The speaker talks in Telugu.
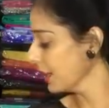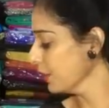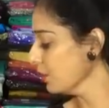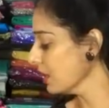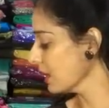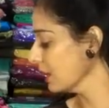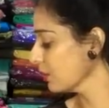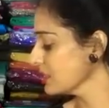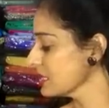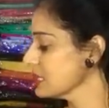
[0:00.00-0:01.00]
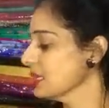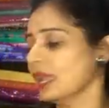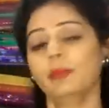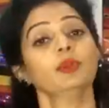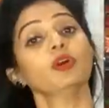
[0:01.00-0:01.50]
ఇంకొక కలర్ వచ్చేసి
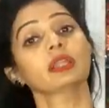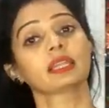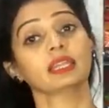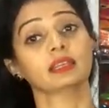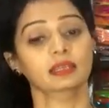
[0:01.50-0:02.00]
ఎమరాల్ గ్రీన్